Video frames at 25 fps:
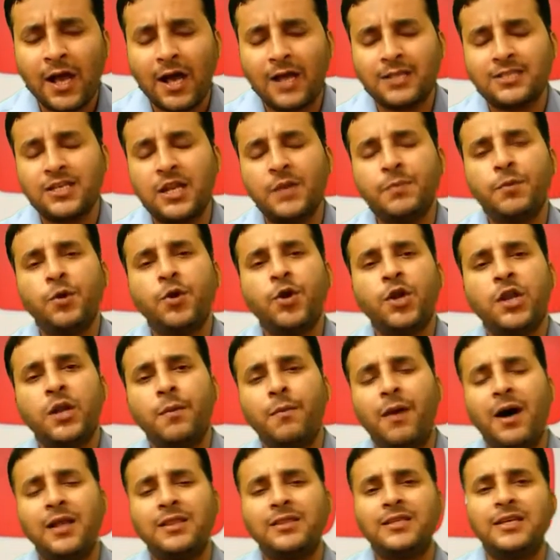असल में उन्होंने
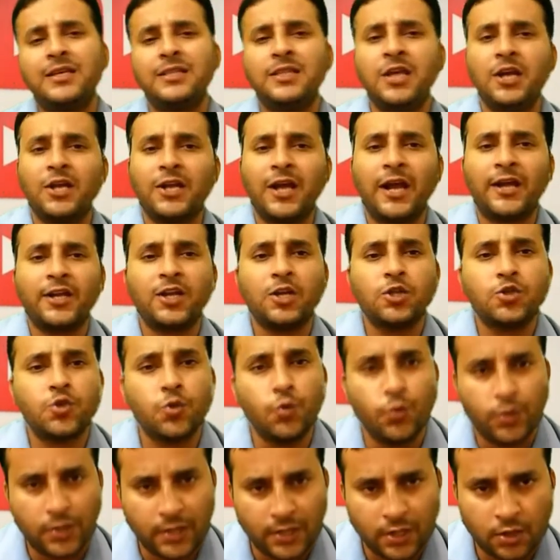बात की थी टाइटल
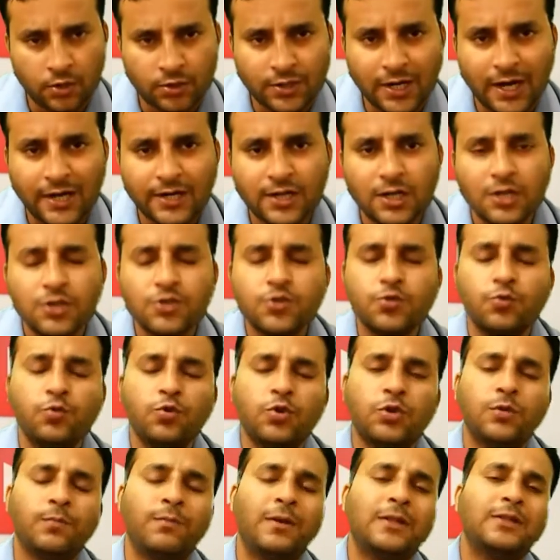सूट की और टाइटल
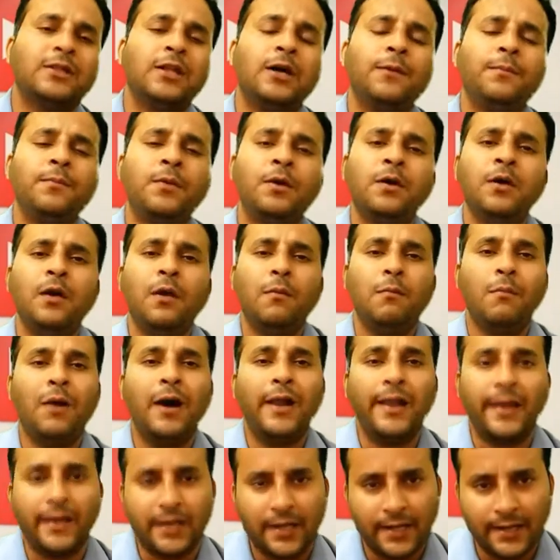सूट मतलब
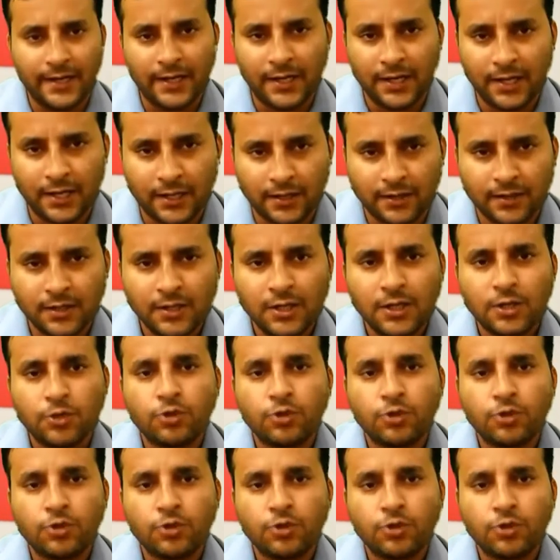मालिकाना हक